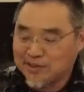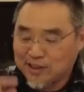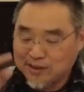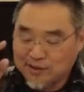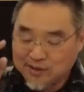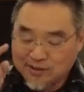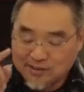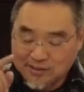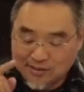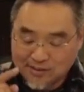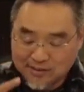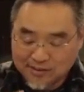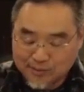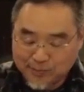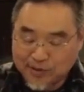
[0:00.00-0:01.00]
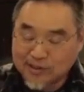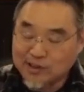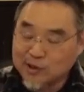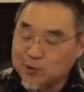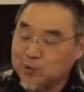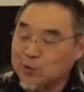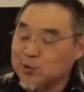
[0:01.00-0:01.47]
在彼
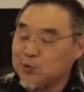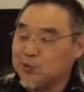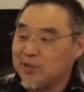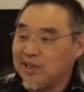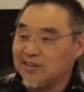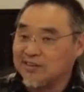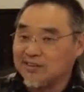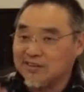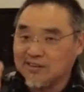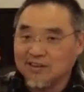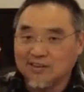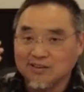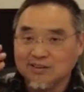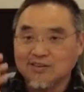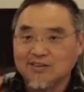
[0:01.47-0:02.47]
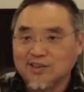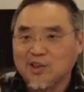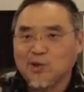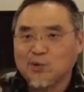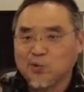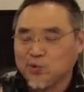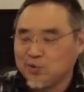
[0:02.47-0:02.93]
得说出来你是
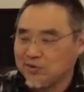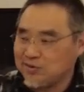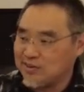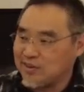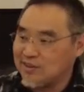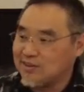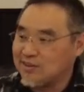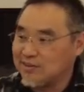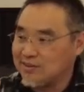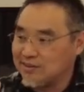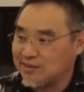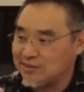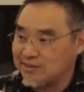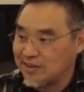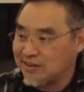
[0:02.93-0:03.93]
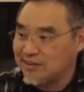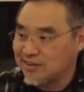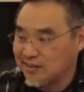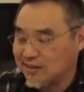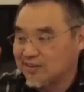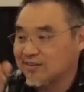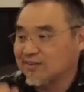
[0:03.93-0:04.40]
基督，你是神的
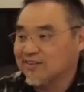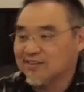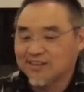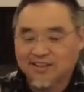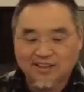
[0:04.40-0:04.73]
儿子，